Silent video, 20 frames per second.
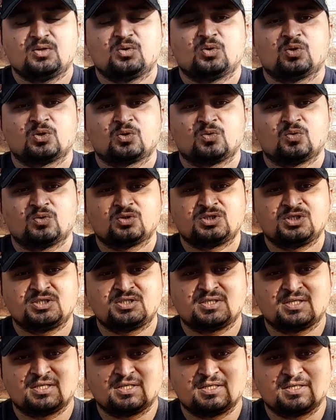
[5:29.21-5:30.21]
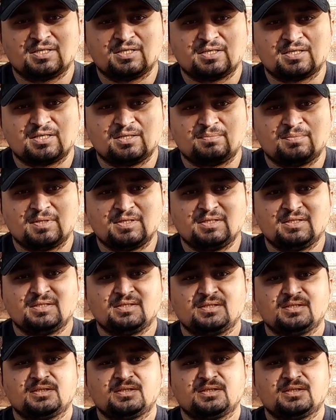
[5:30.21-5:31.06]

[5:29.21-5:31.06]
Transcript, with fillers: और कोशिश करेंगे कि भाई